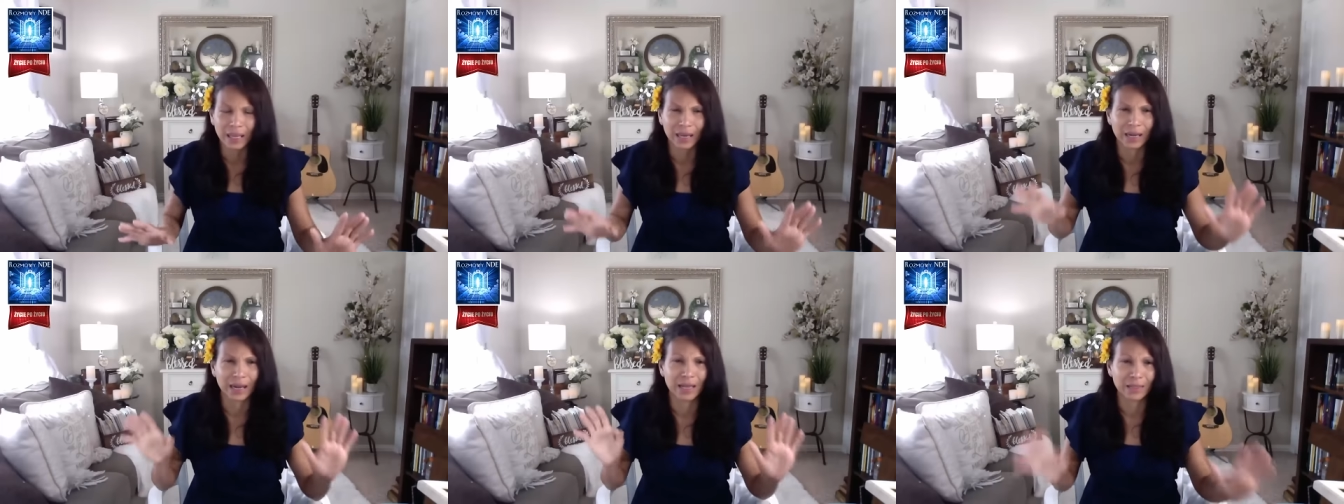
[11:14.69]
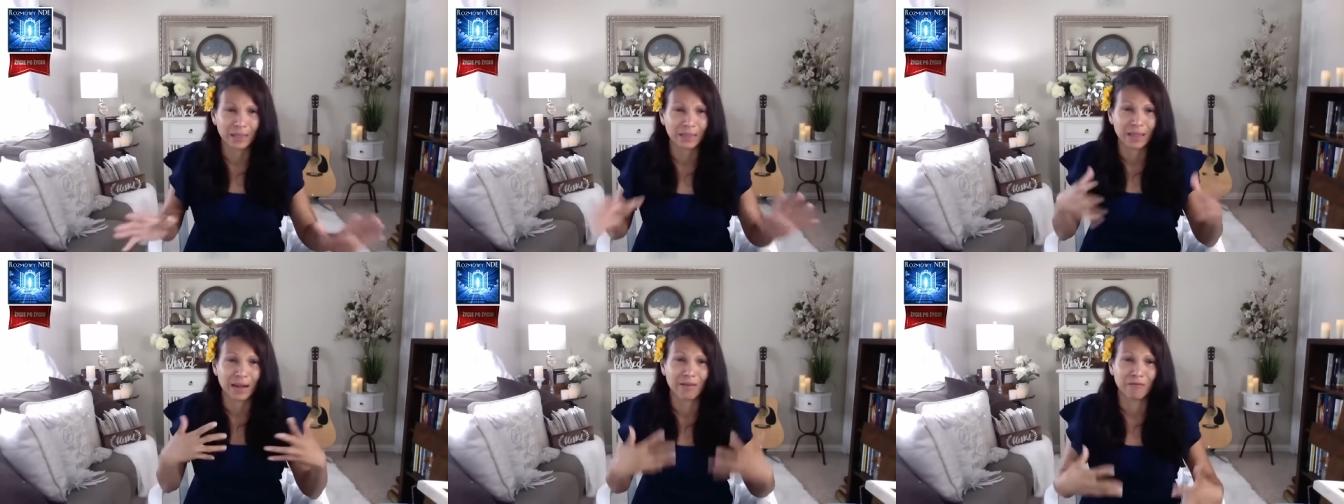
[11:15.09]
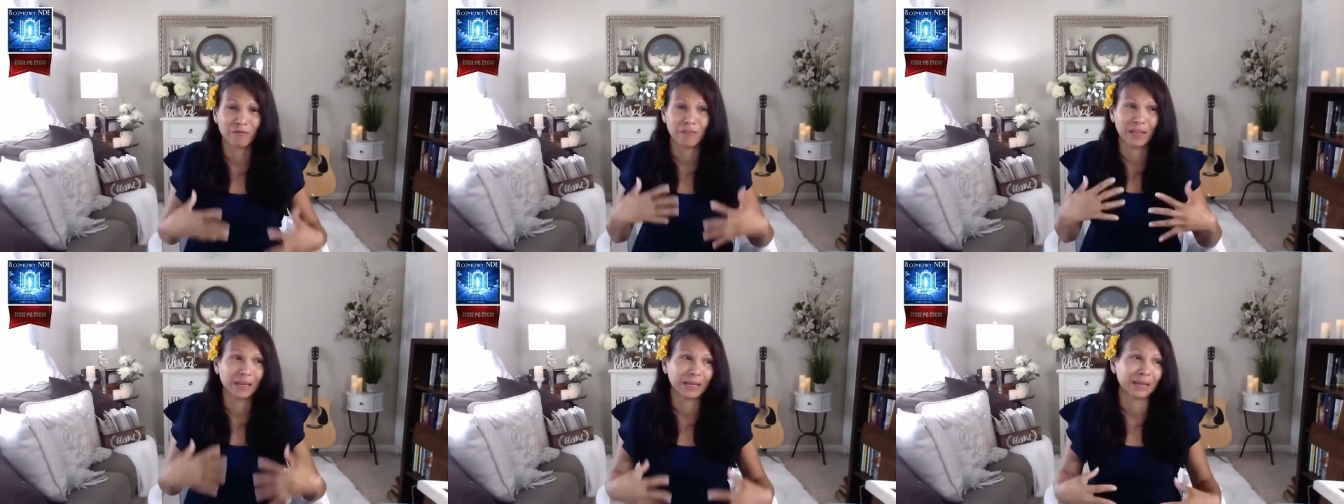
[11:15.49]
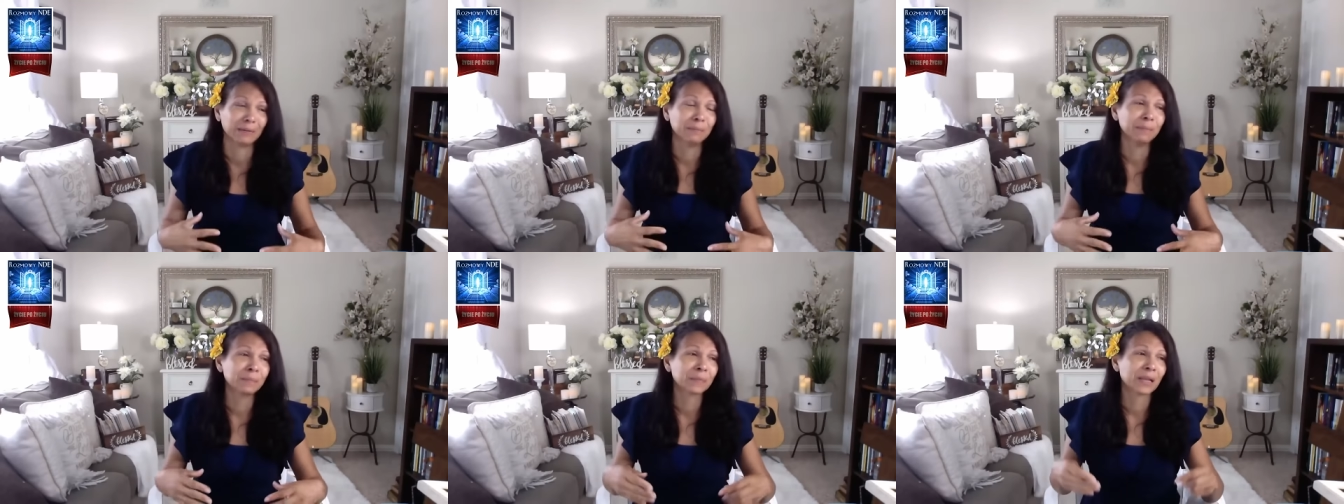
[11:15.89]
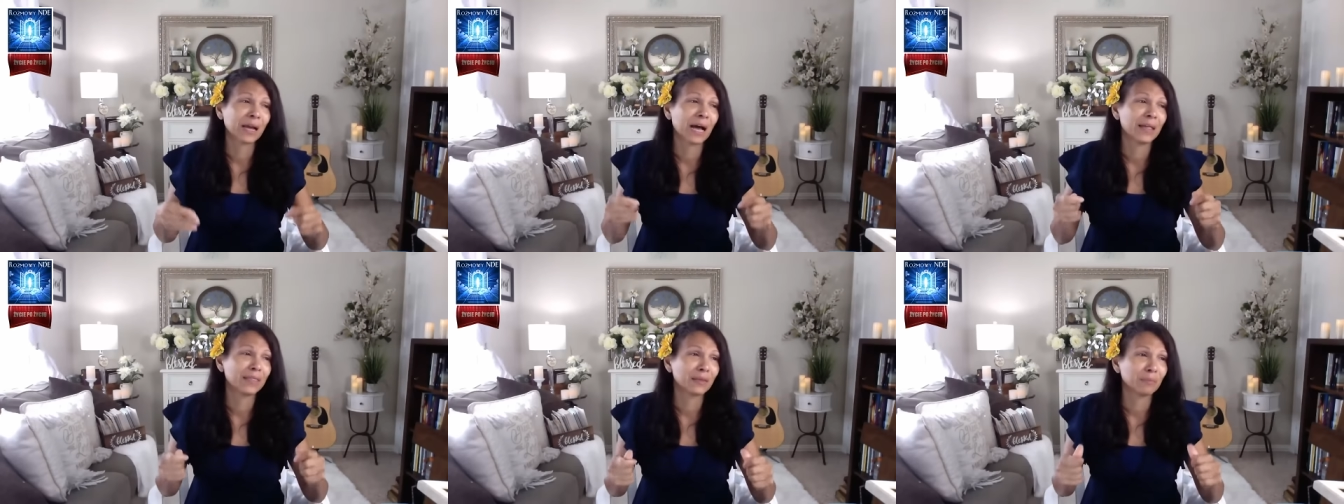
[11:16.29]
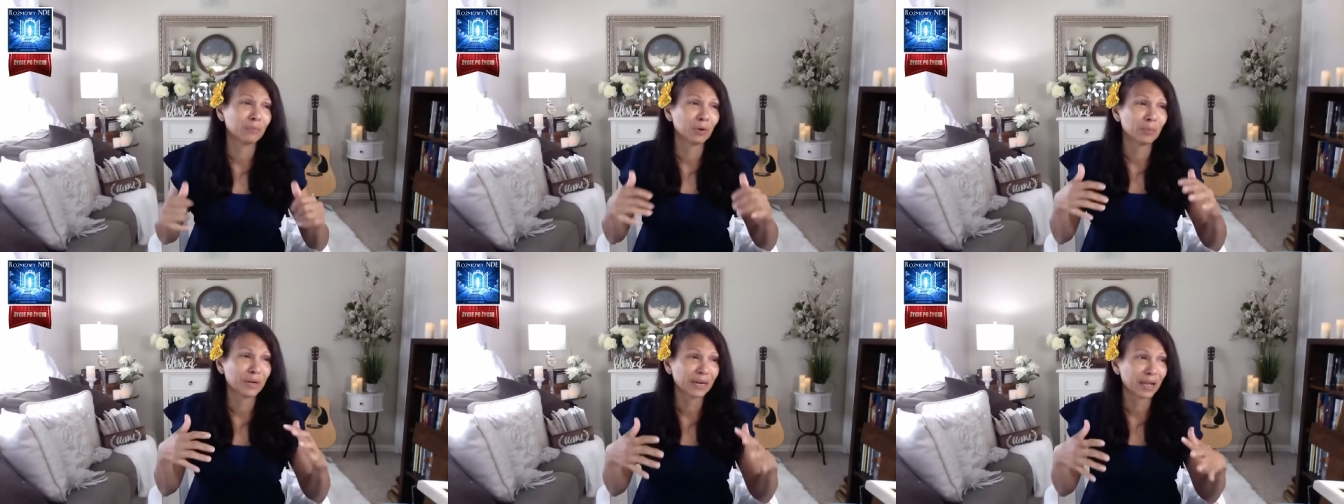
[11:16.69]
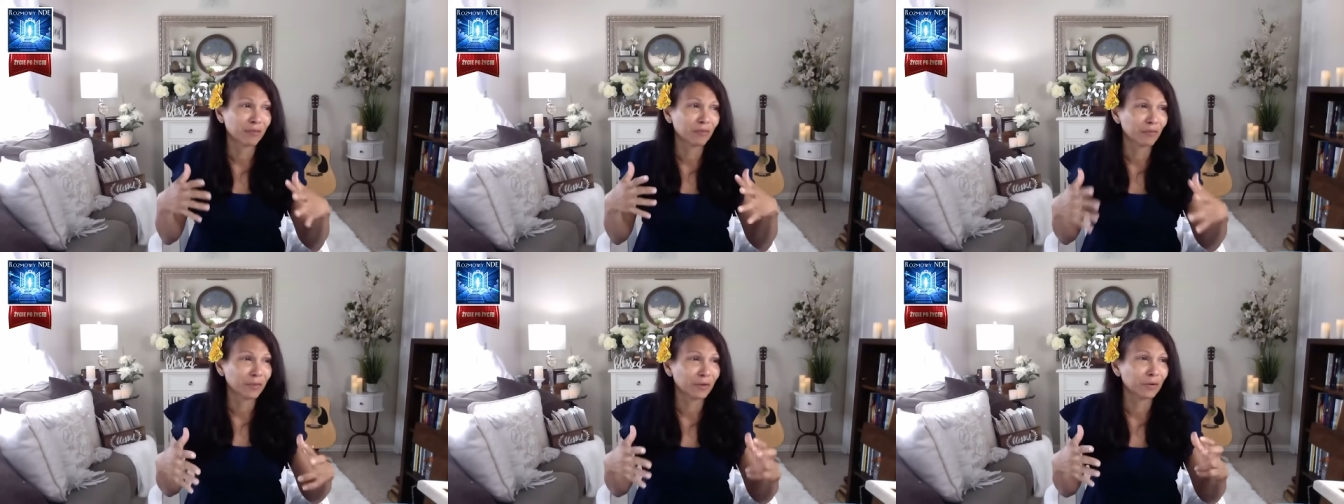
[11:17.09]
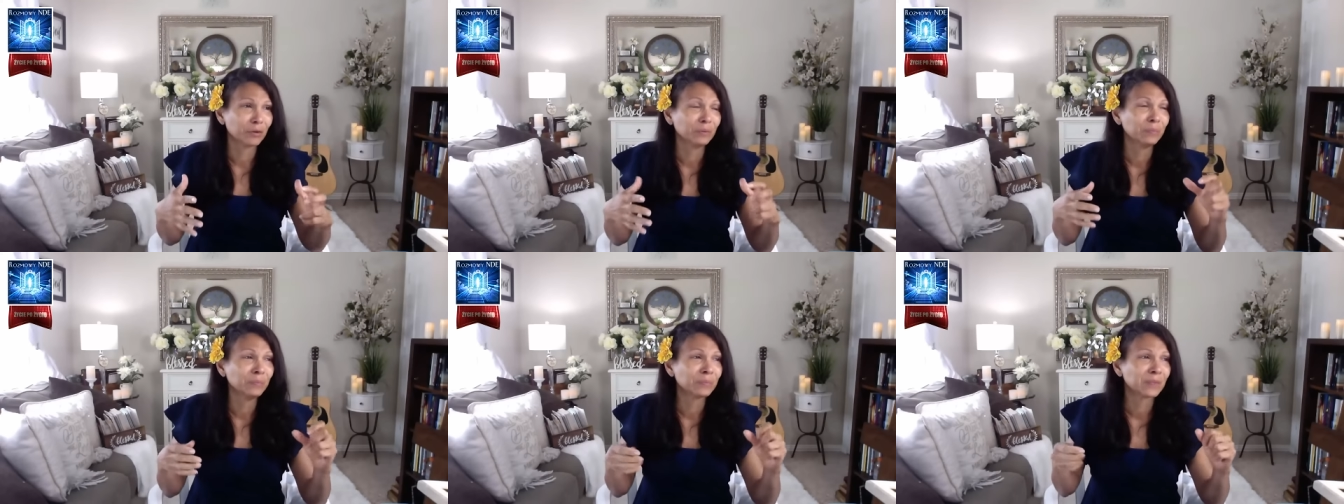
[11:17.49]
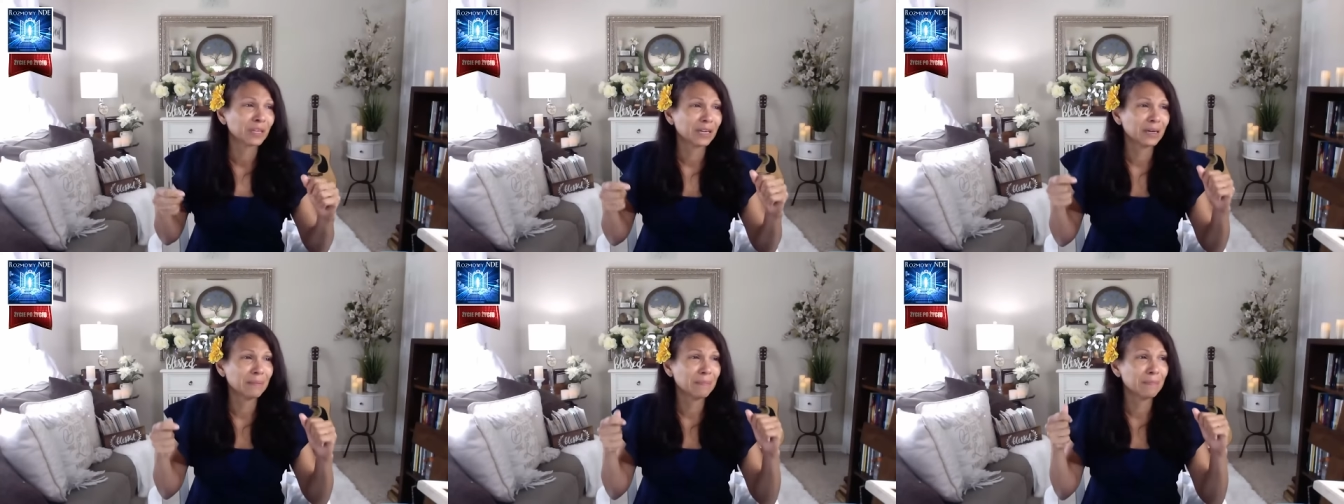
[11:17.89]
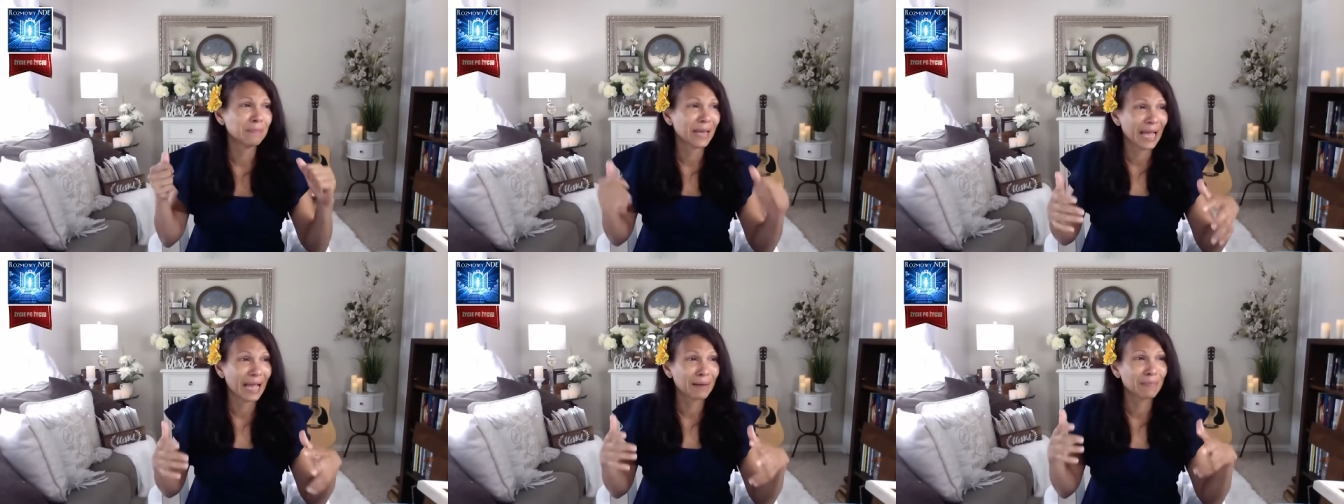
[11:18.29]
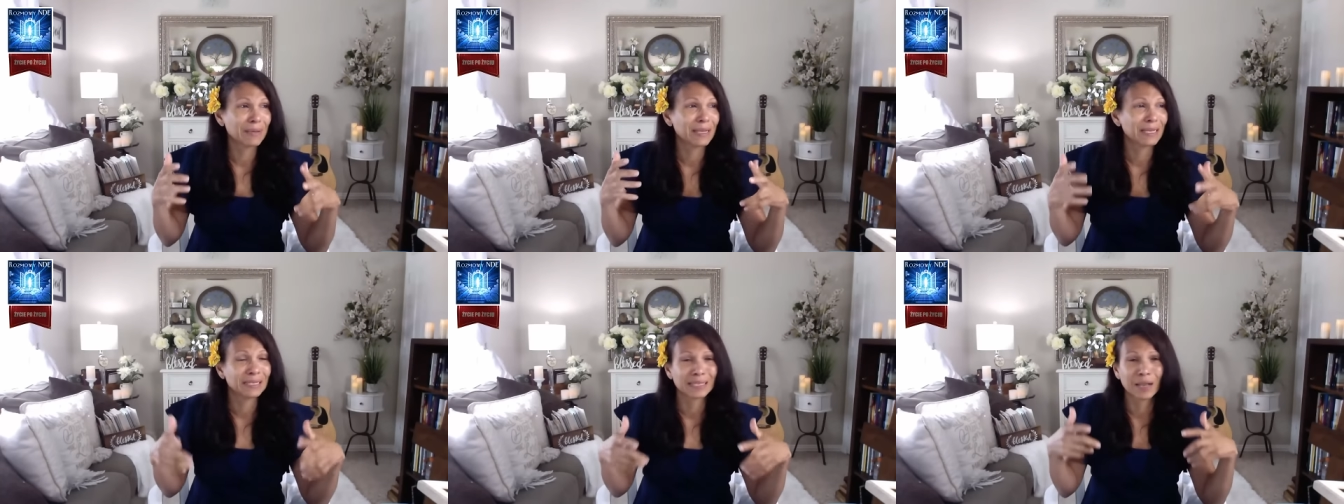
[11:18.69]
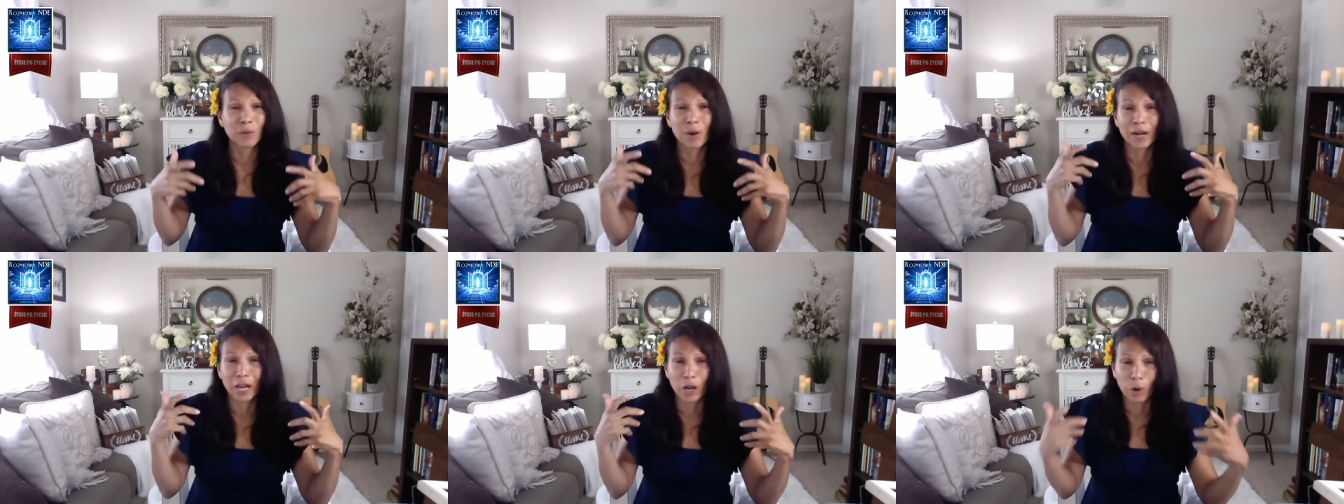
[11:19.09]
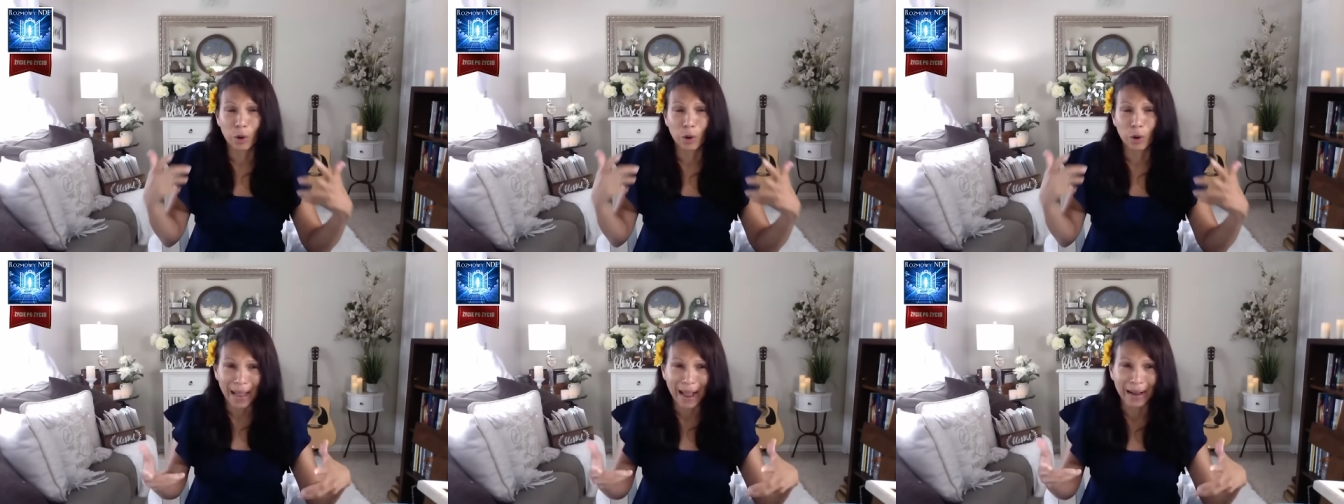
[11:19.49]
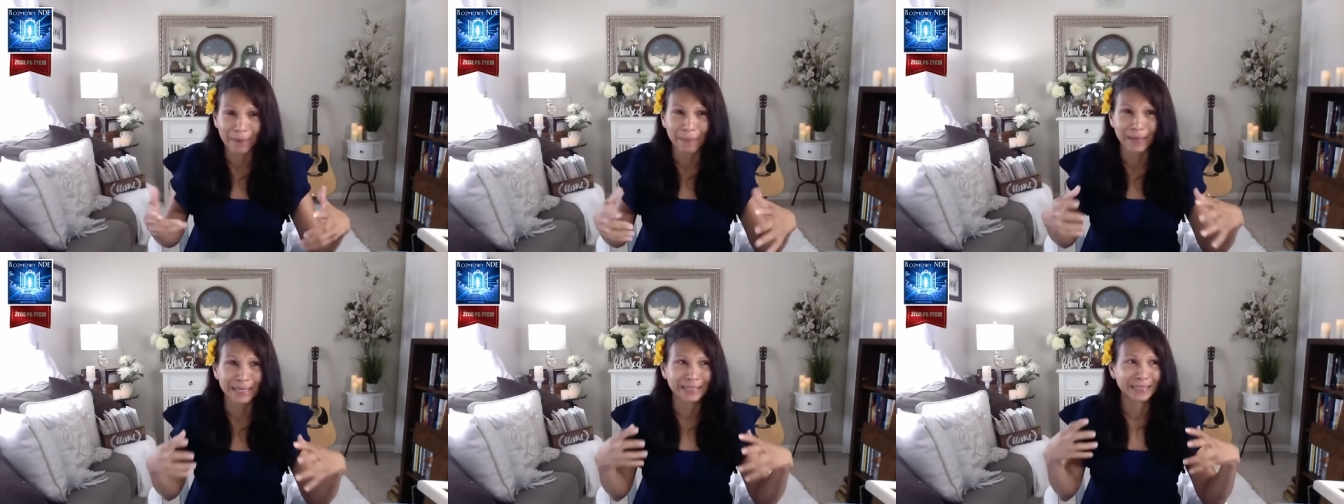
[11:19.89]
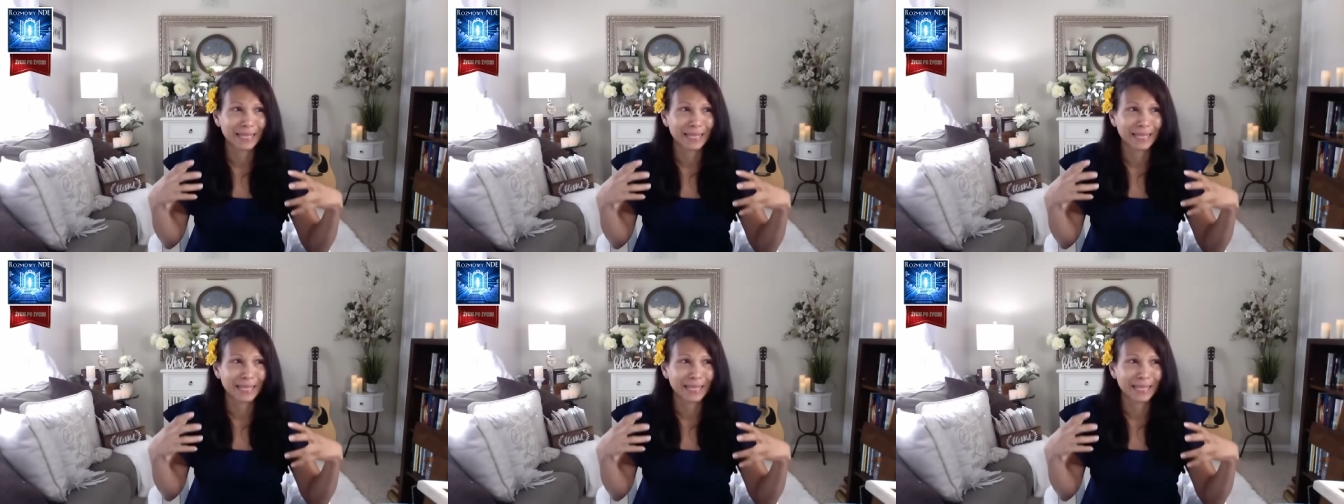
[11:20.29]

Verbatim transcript: nic z tego, co czuję w tej chwili, jestem wściekła, bo chcę tam wrócić, ale to nie jest kwestia